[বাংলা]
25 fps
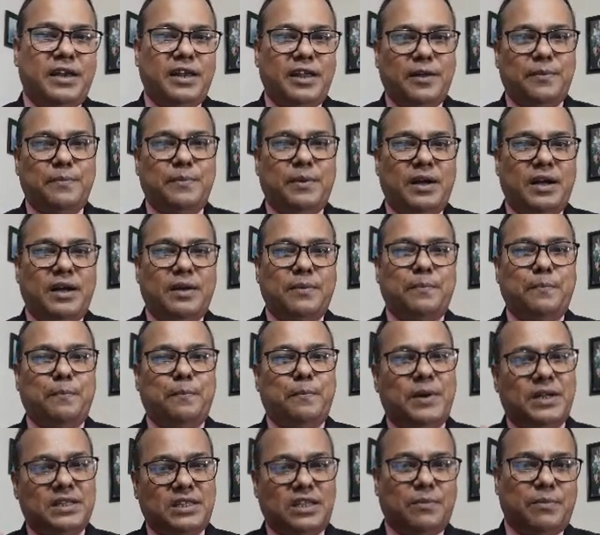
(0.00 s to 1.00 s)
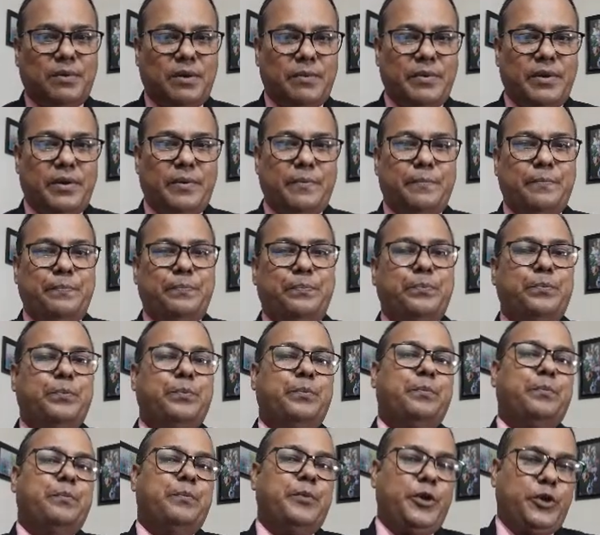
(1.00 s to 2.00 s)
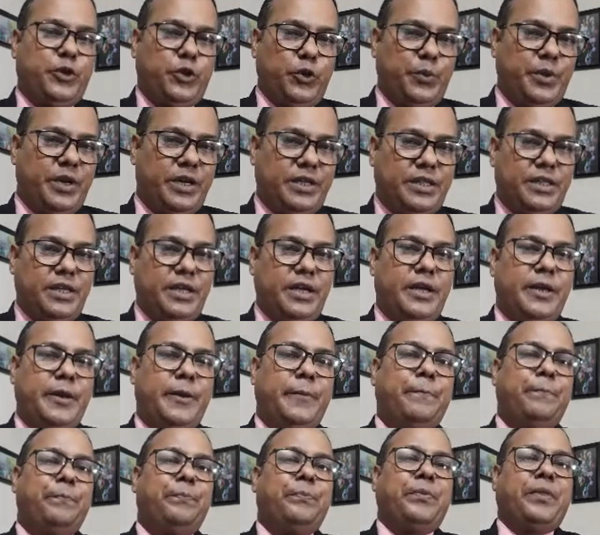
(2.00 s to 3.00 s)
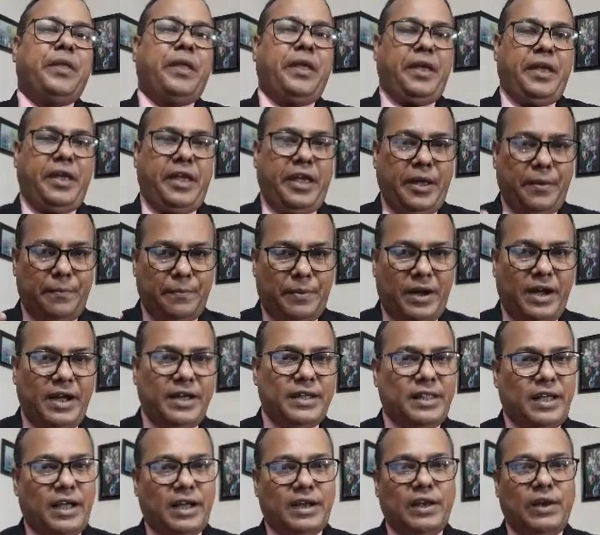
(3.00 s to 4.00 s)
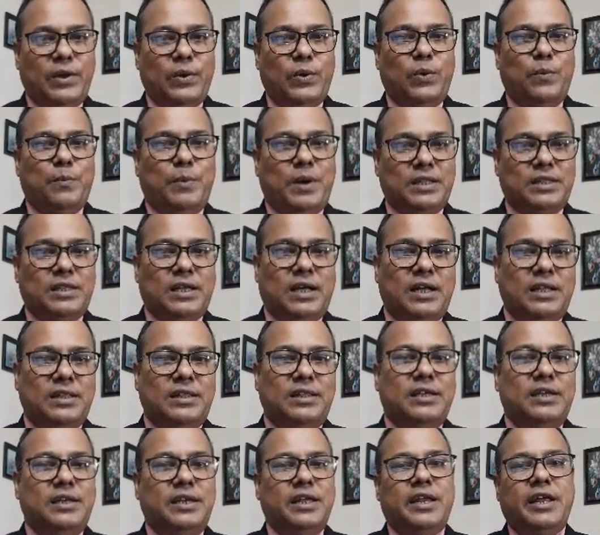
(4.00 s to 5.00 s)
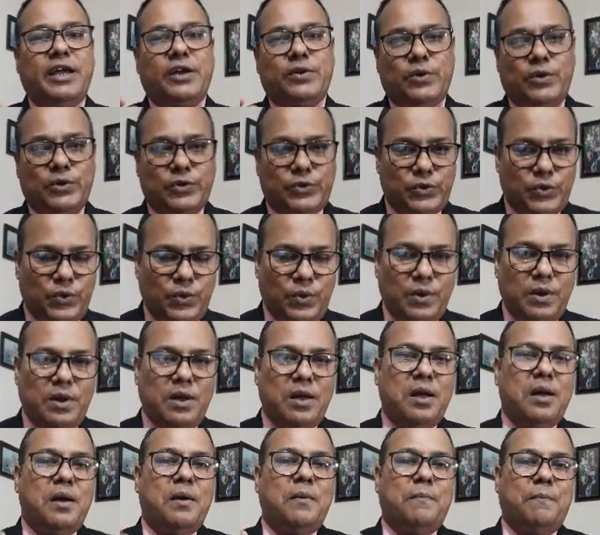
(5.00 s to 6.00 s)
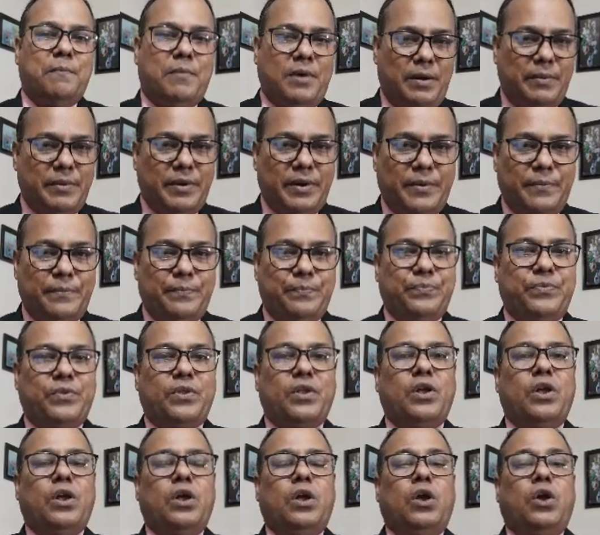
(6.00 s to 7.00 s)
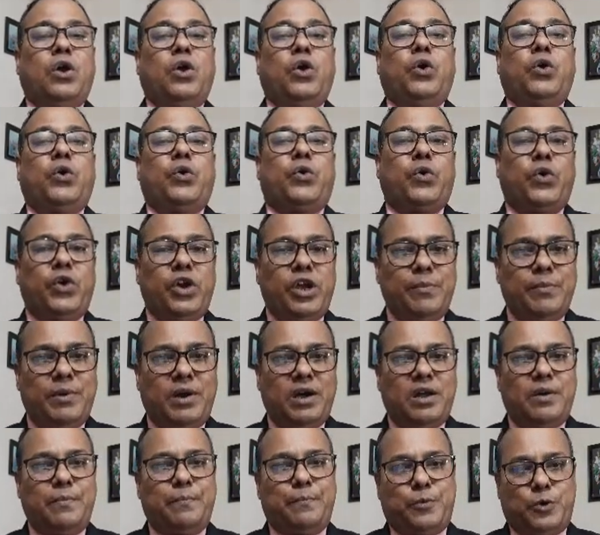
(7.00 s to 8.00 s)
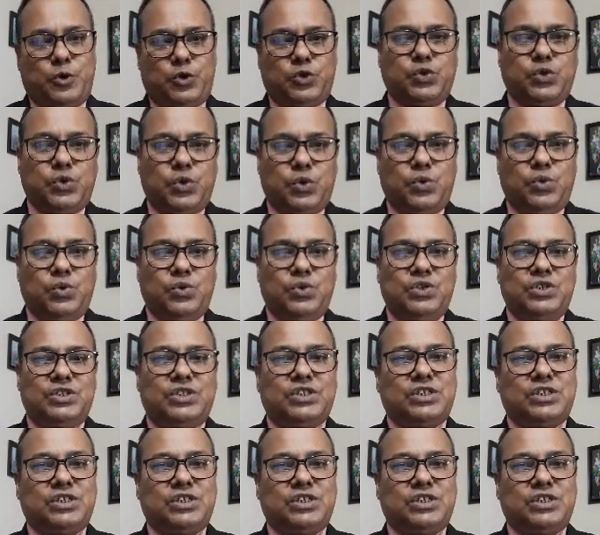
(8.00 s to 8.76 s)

বিবাহ বিচ্ছেদের ক্ষেত্রে তিনশত টাকার স্ট্যাম্পের পরিবর্তে পাঁচশত টাকার নন জুডিশিয়াল স্ট্যাম্পে এফিডেভিট বা হলফনামা করতে হবে